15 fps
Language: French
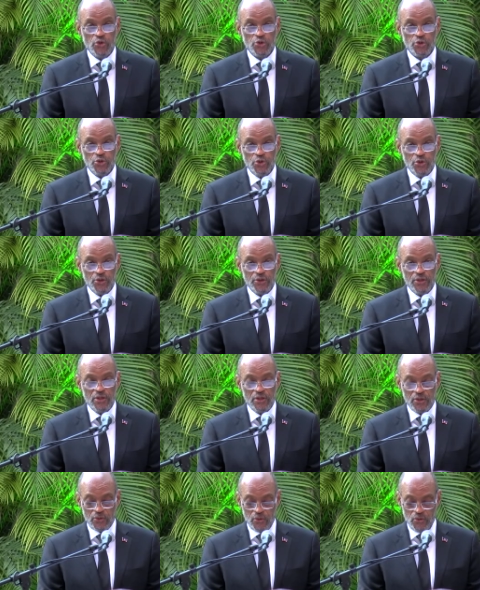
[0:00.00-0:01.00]
je leur
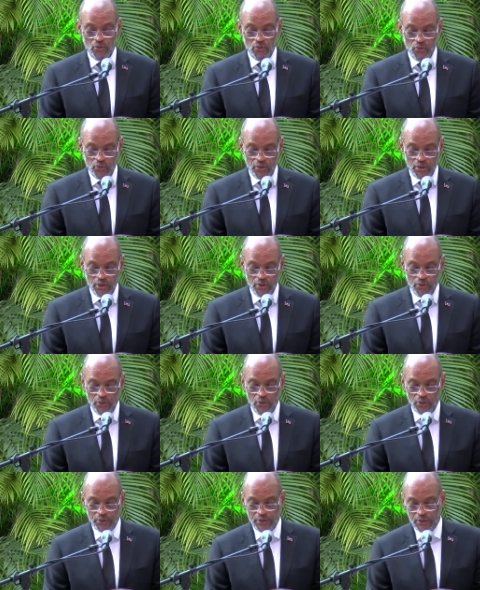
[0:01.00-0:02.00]
tends, que nous
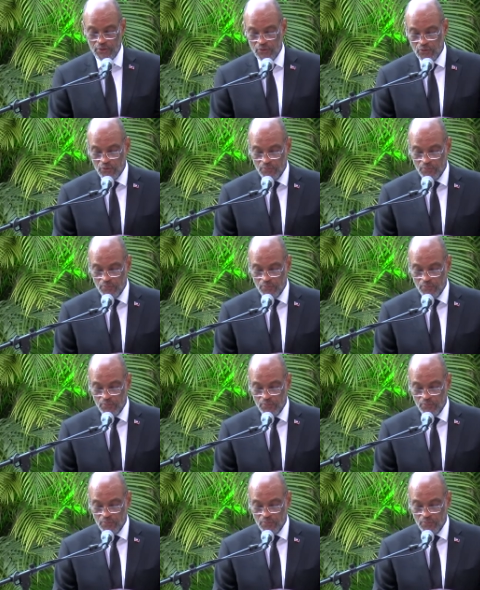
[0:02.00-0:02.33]
leur tendons